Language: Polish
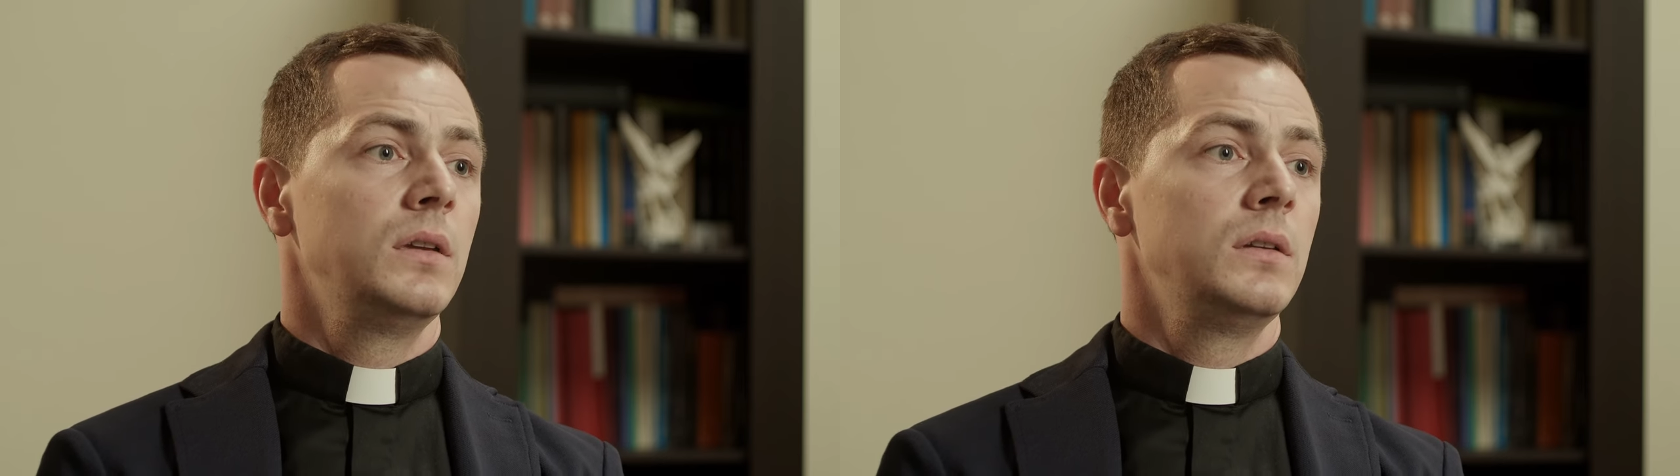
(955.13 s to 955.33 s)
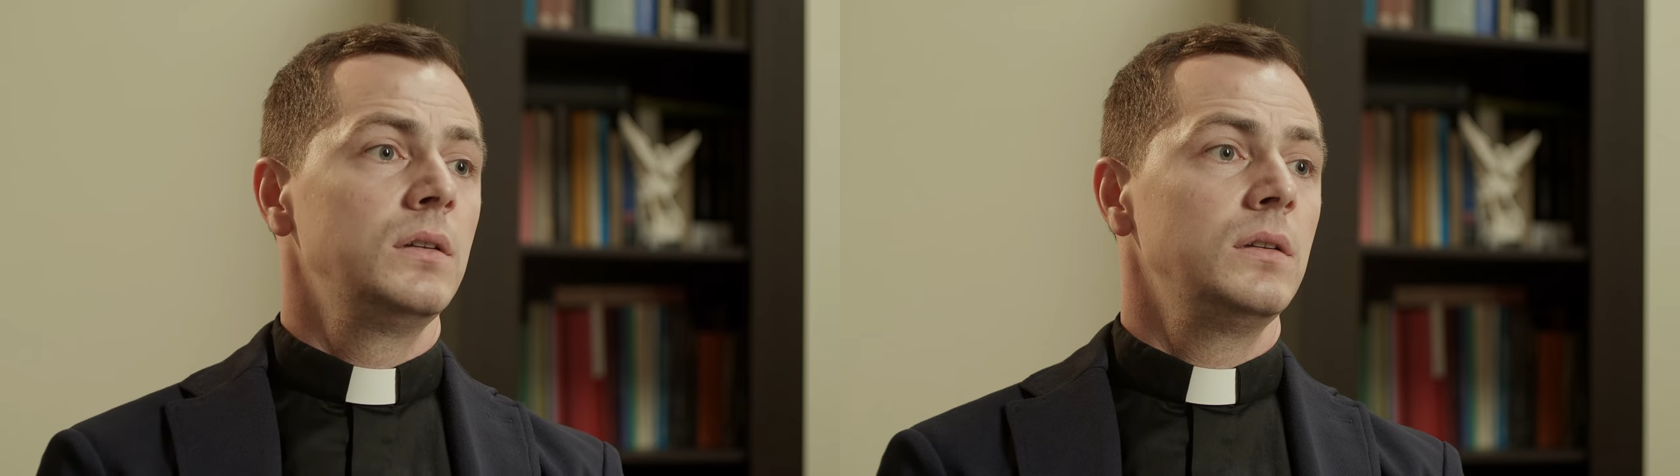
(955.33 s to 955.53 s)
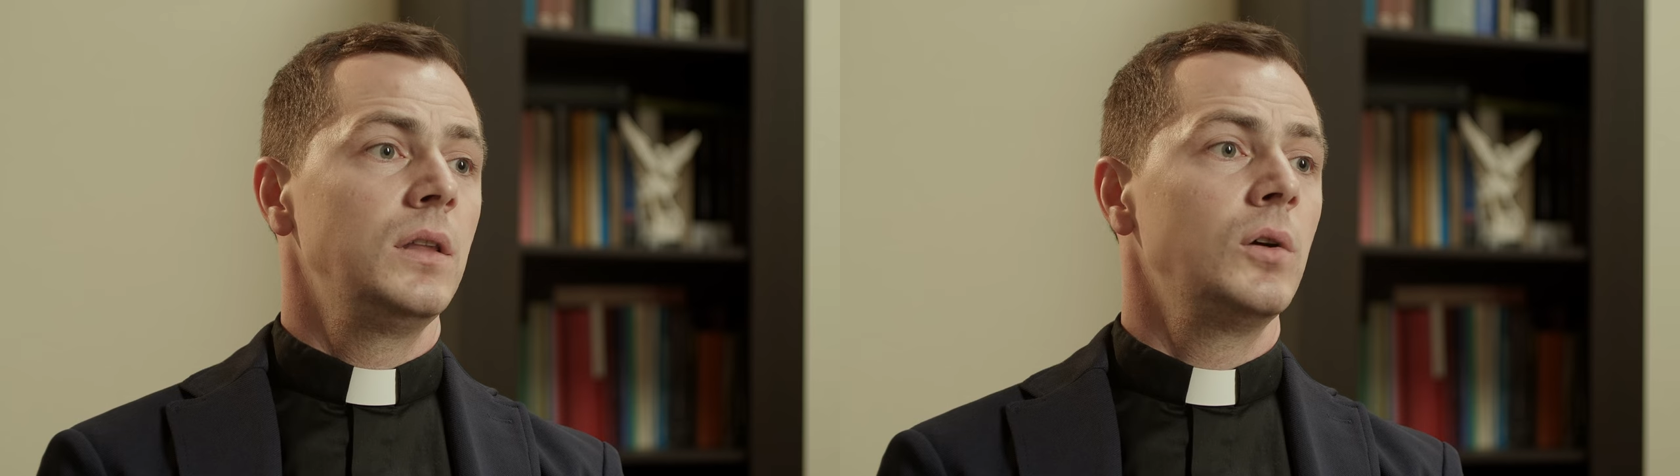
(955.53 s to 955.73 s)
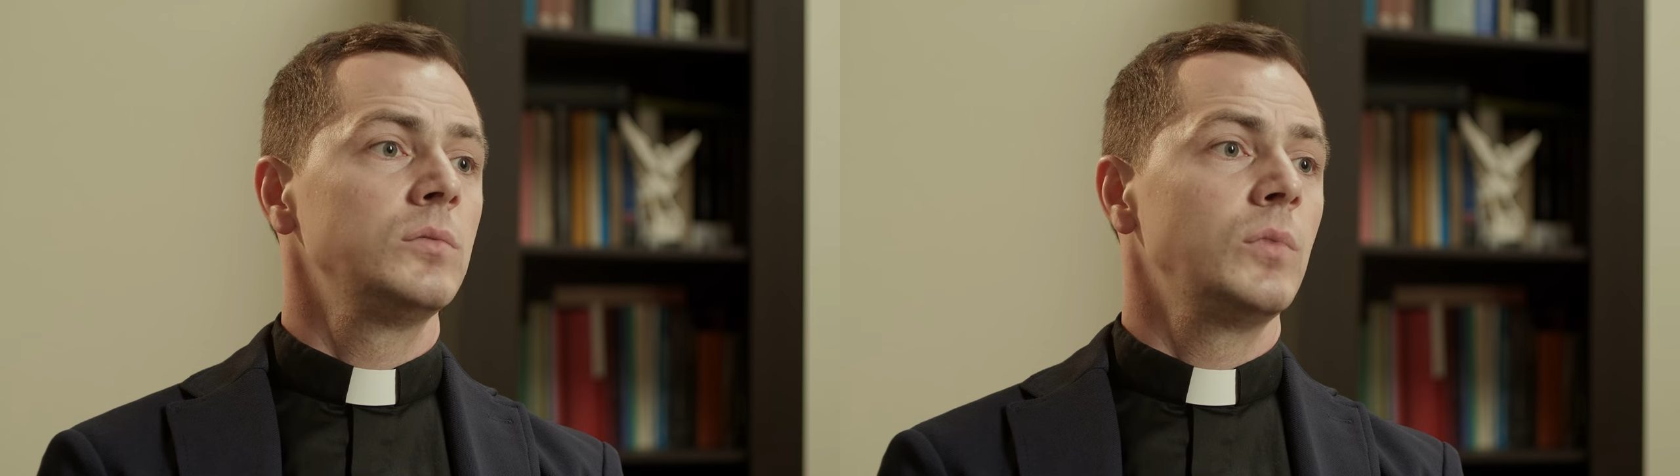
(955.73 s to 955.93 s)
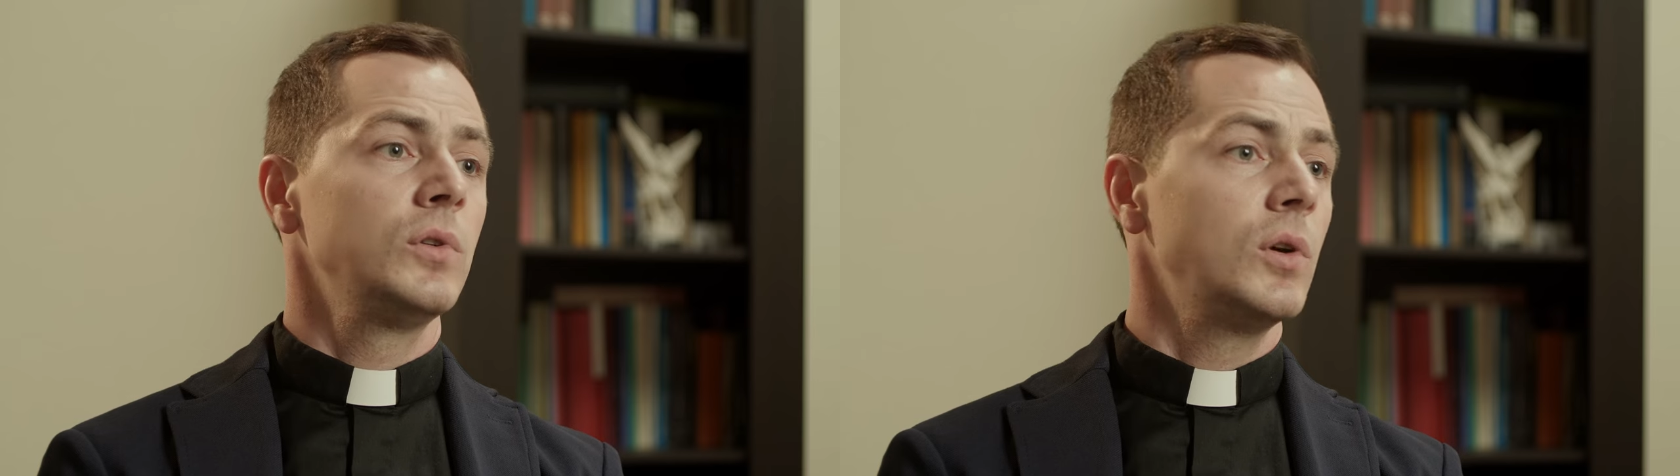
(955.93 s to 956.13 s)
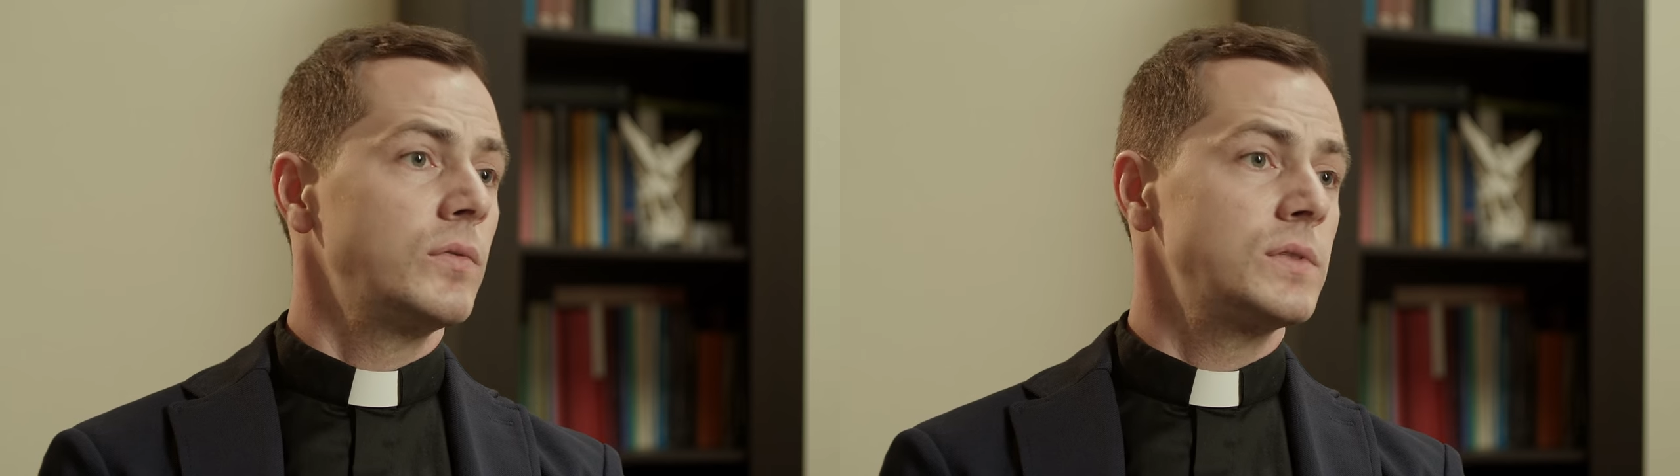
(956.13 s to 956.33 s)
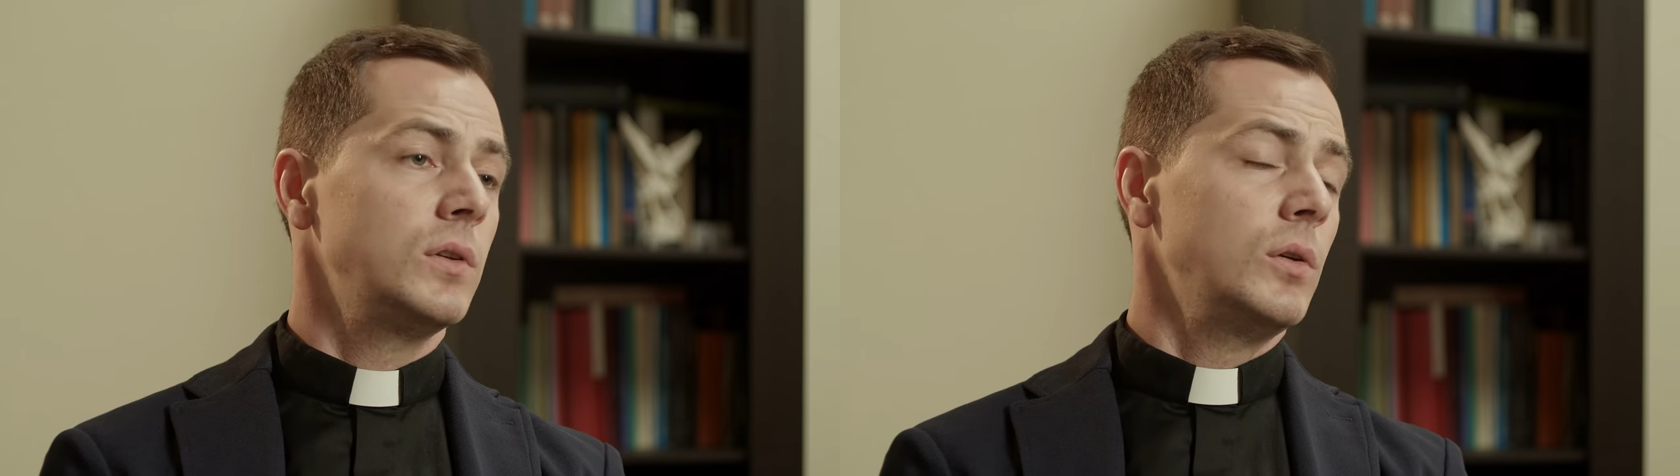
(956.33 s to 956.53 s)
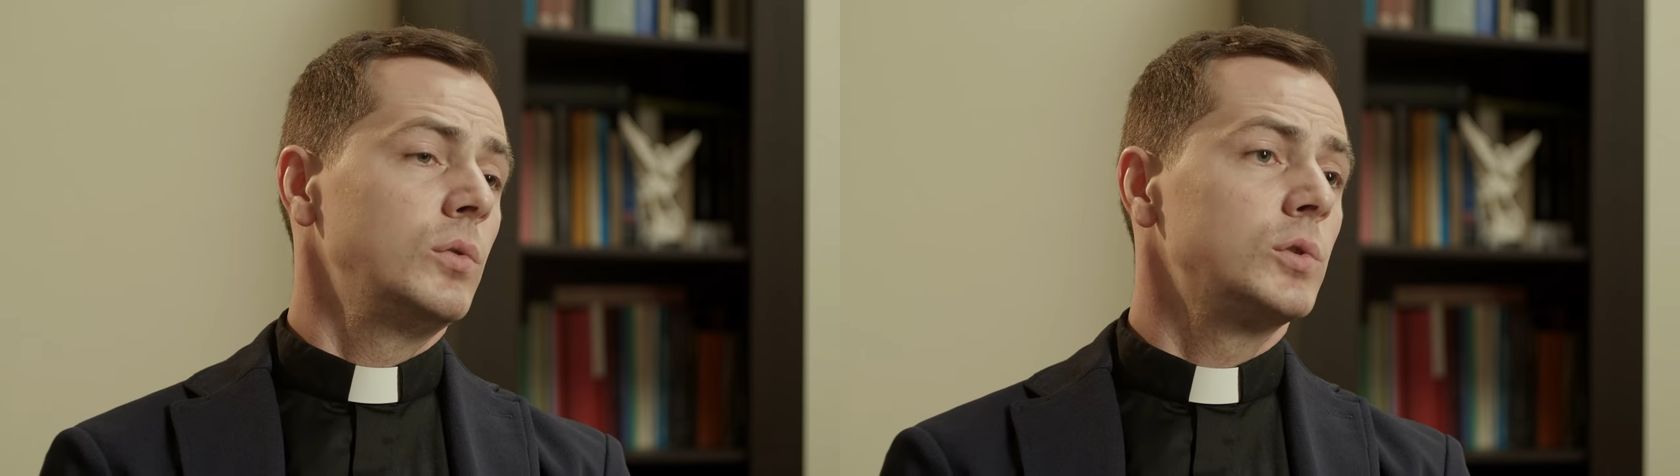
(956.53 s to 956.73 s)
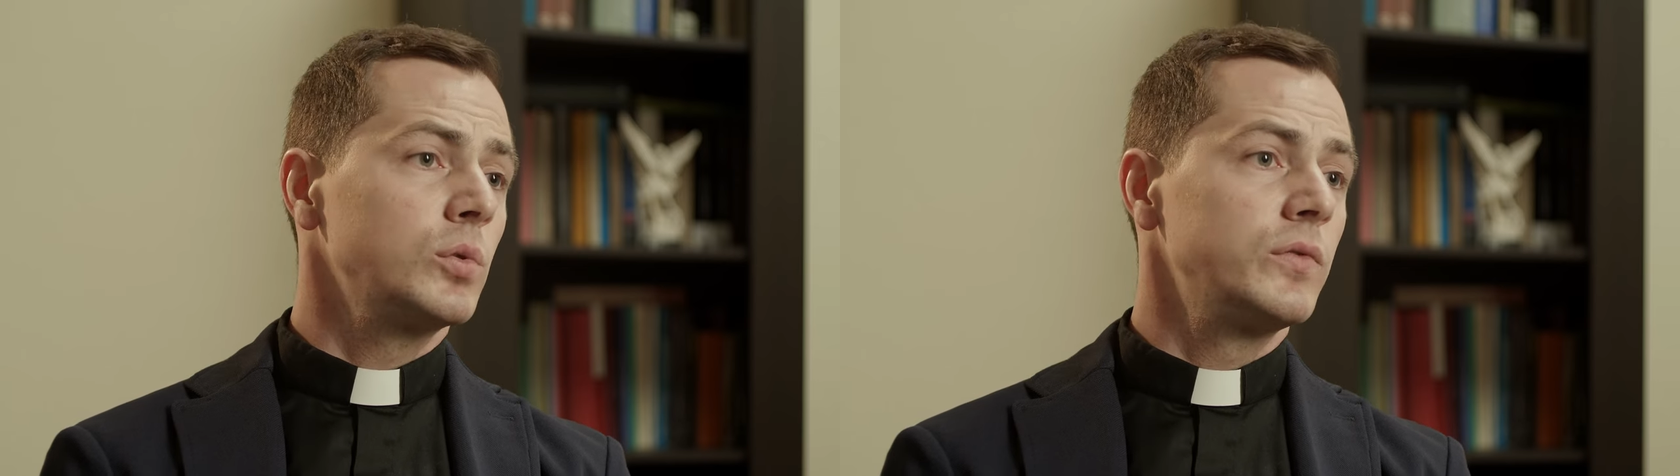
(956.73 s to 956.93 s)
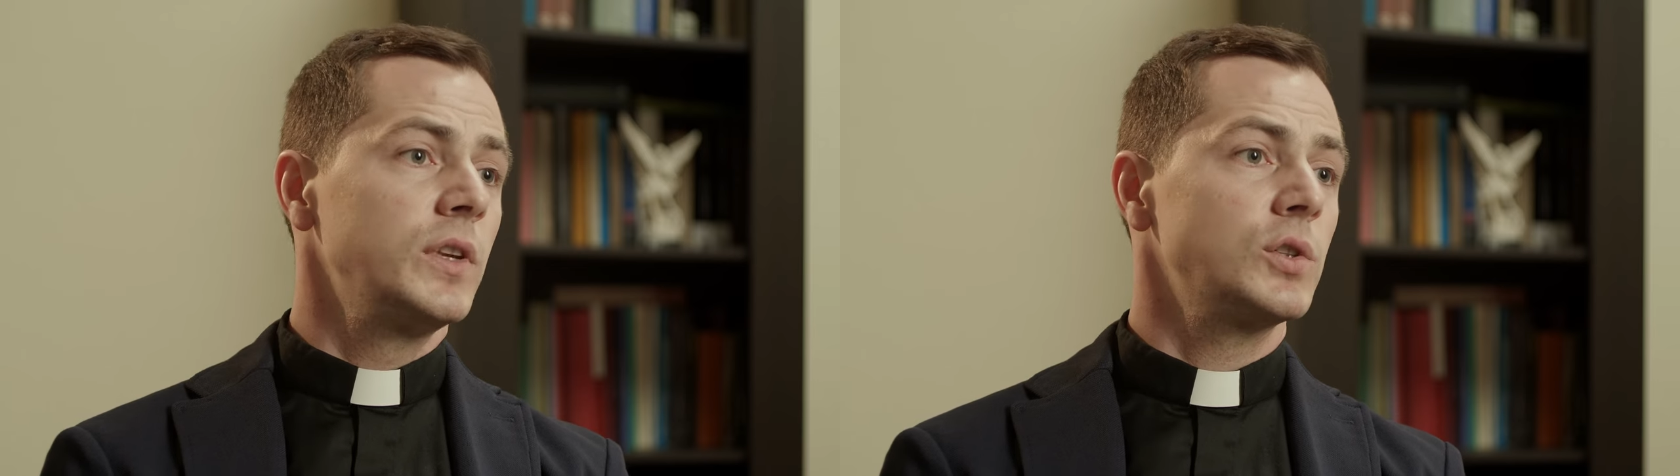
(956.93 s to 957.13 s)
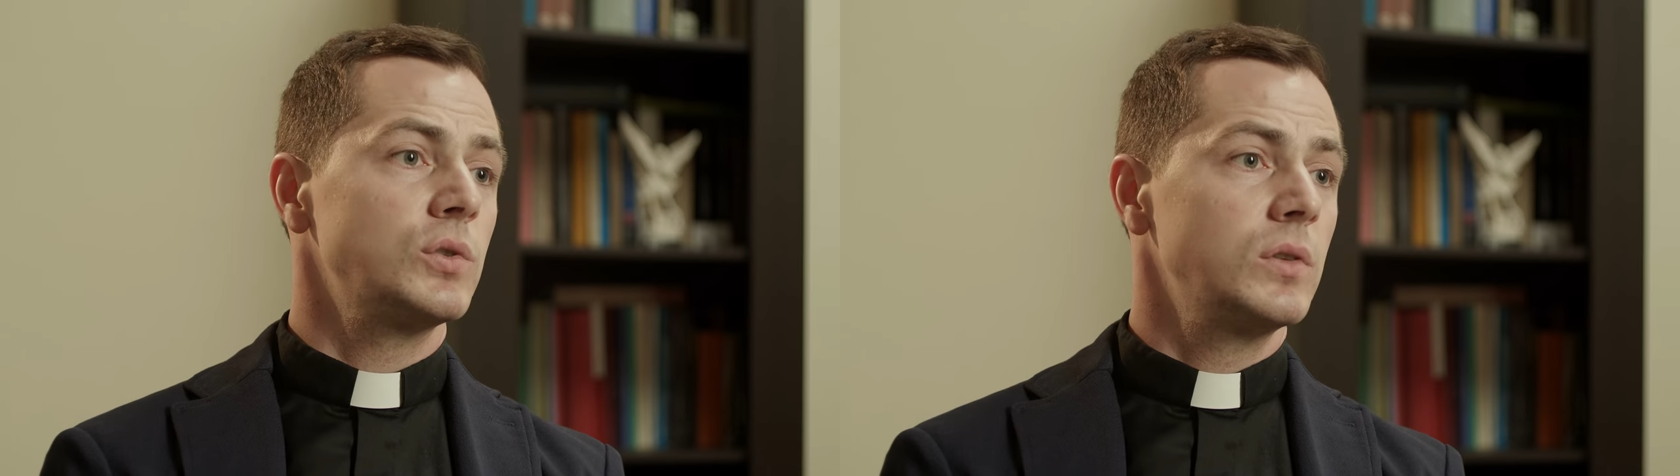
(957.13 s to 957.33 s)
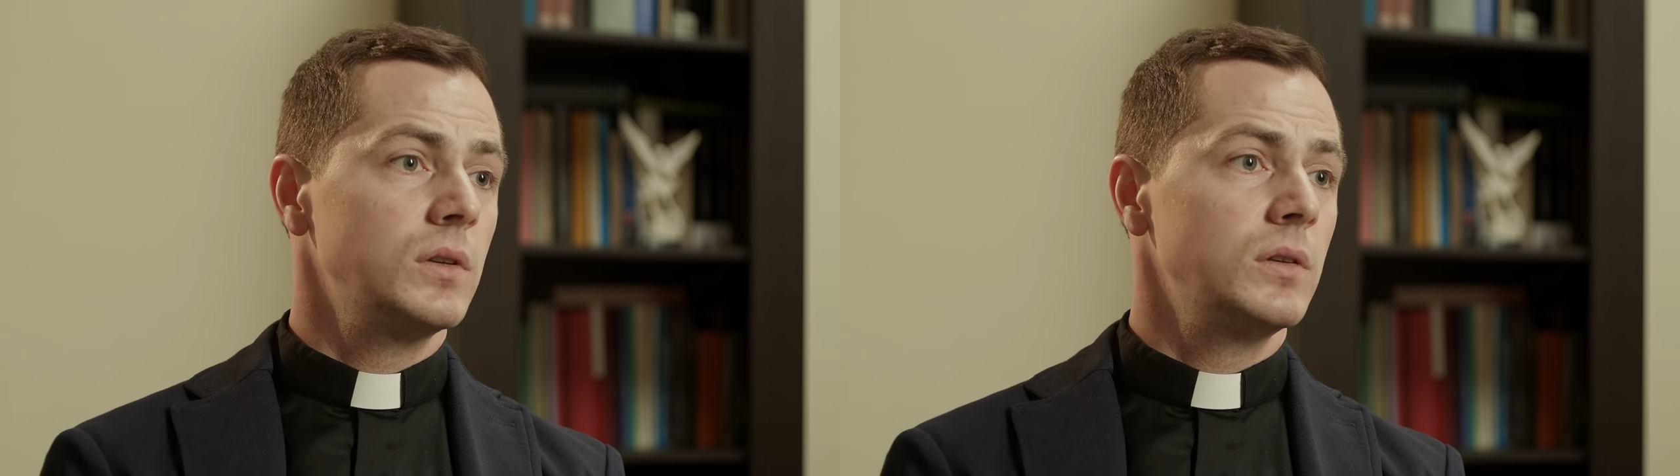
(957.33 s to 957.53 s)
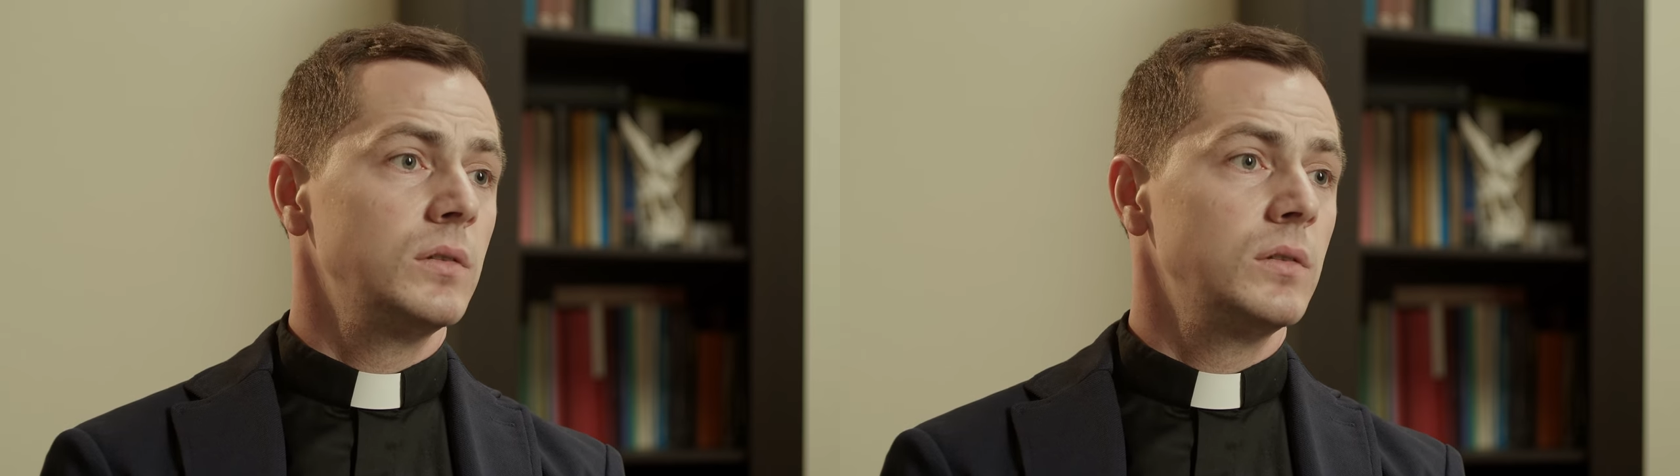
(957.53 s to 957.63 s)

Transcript: y, Leon Monikowski. On również y,